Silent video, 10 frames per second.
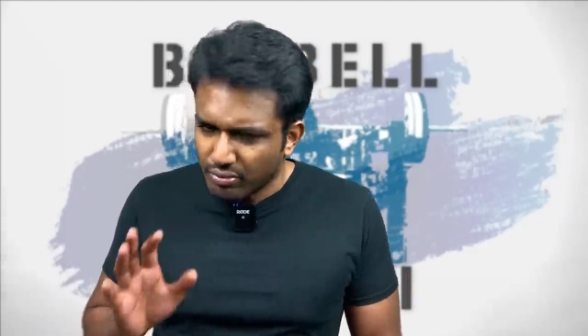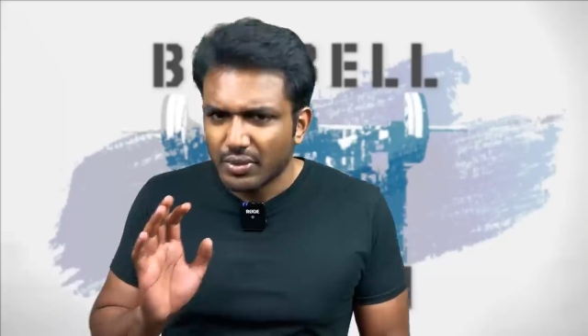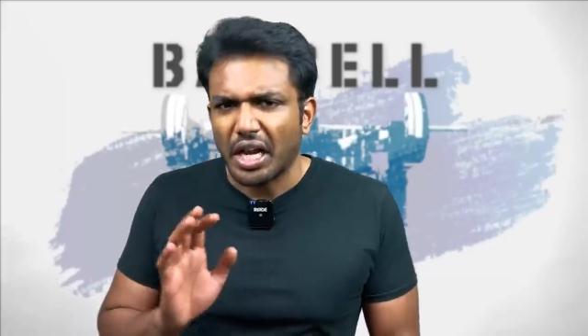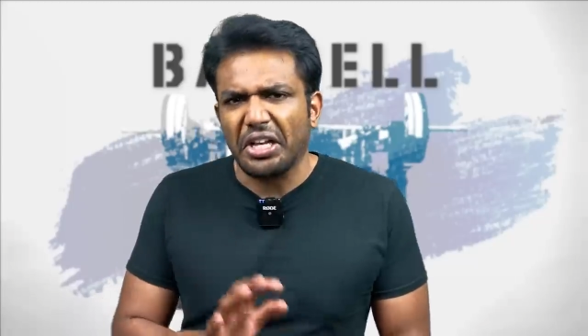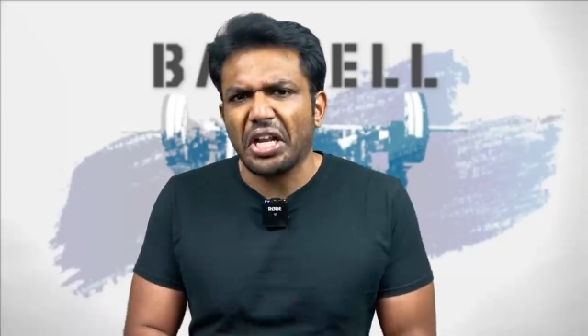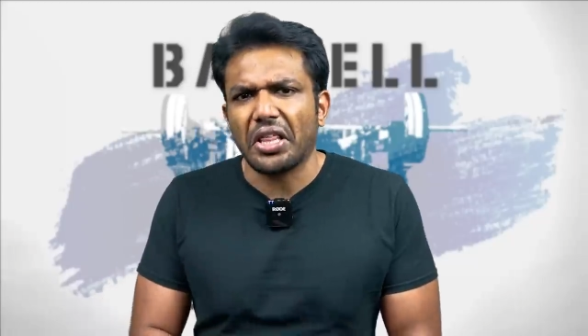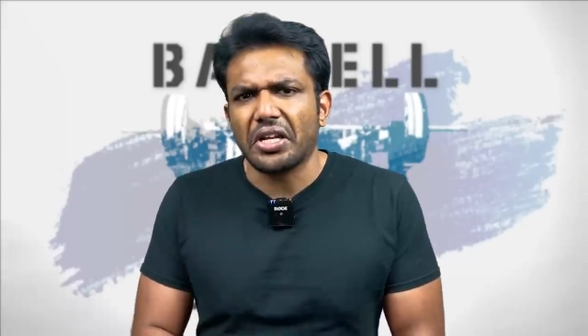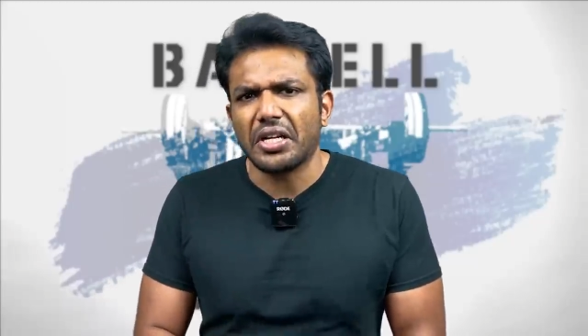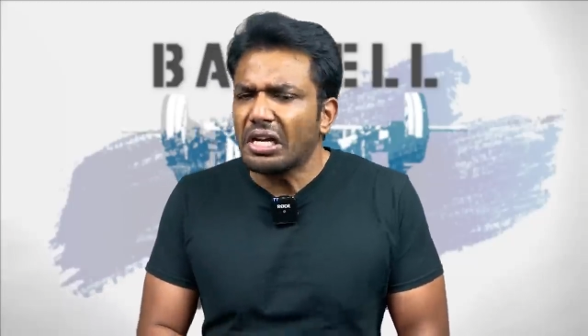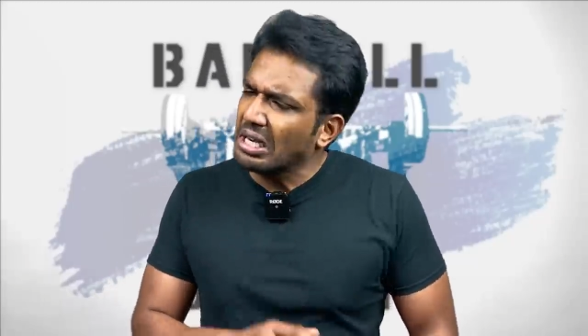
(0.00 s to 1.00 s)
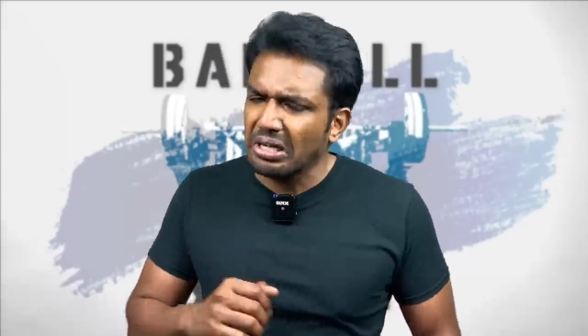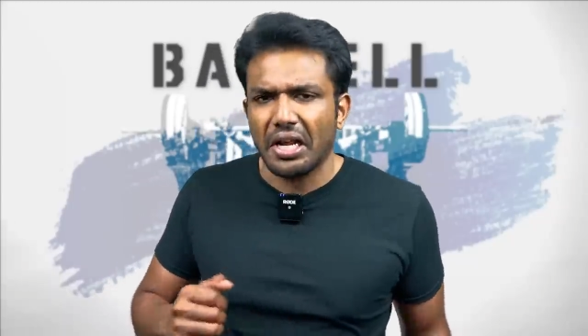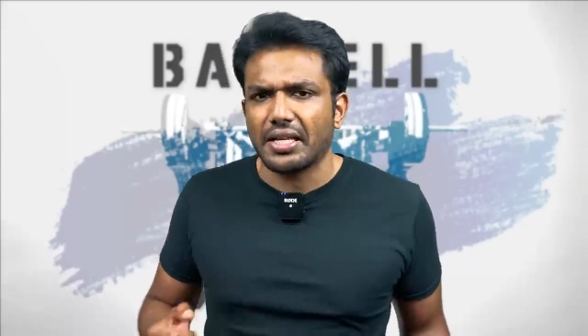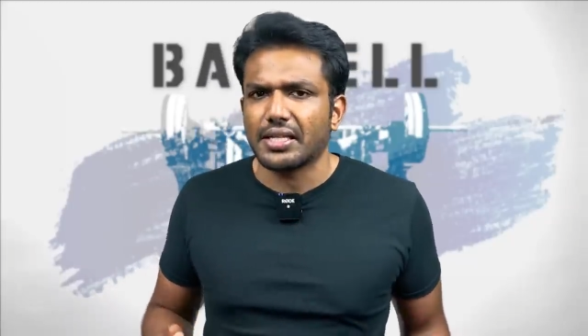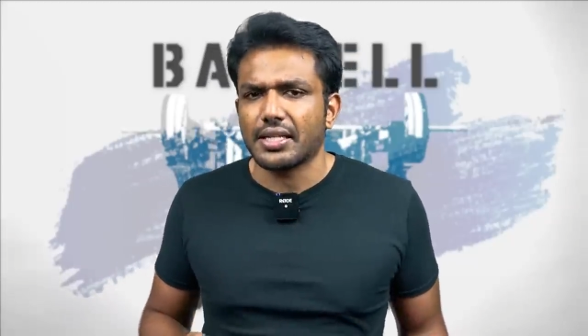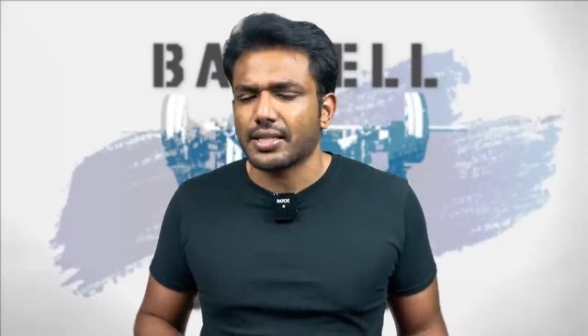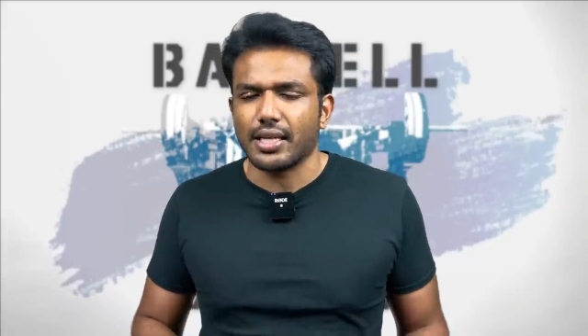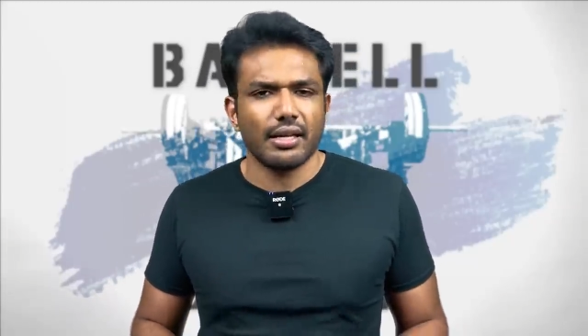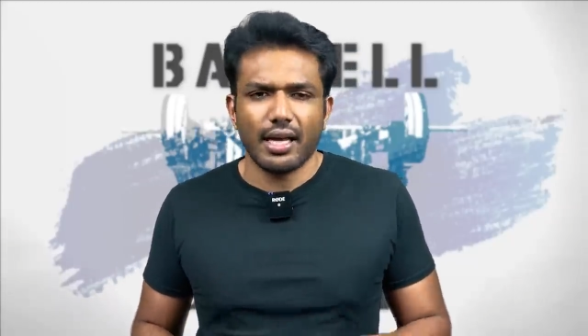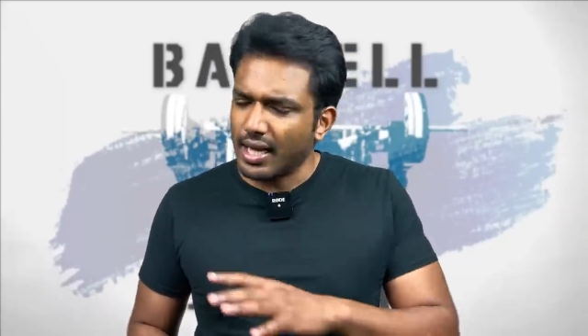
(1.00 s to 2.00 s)
గట్టిగా తింటా గట్టిగా ఎక్సర్సైజ్ చేస్తా
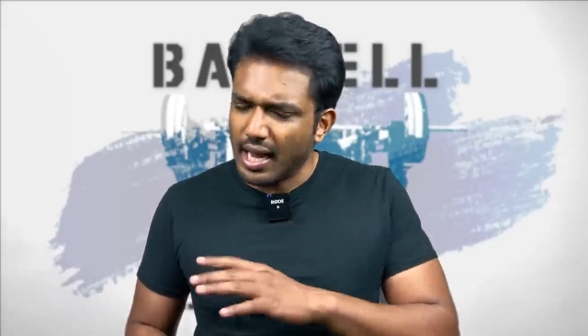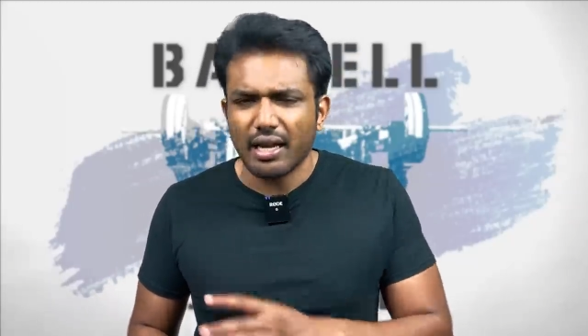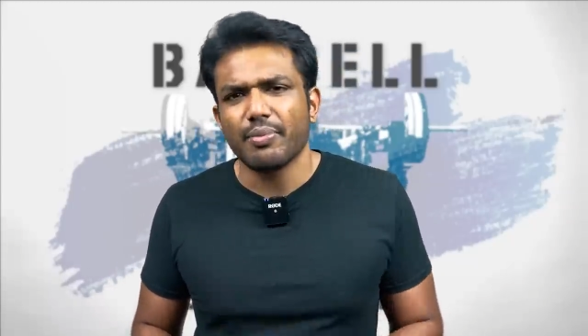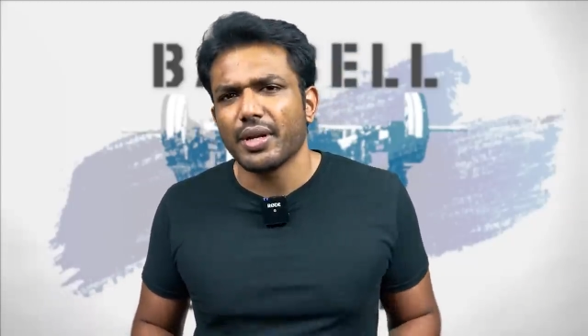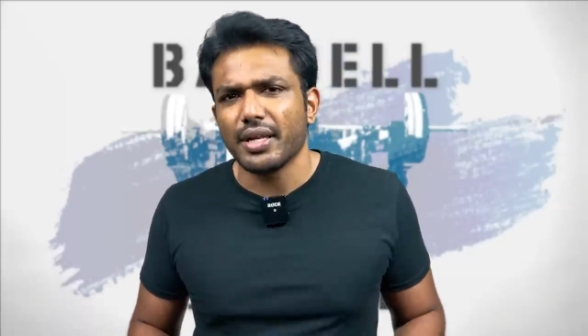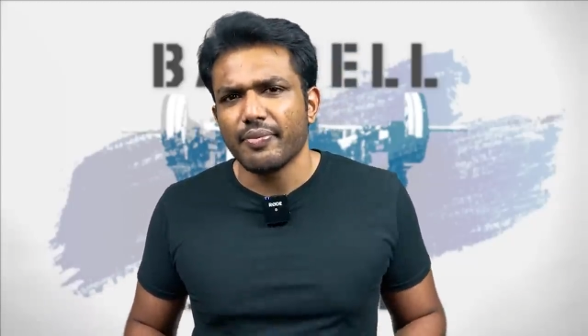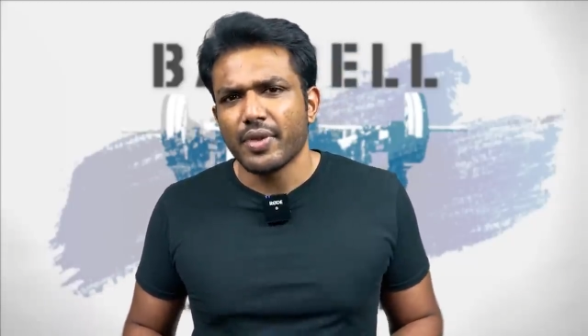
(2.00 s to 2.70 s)
అది కాని పని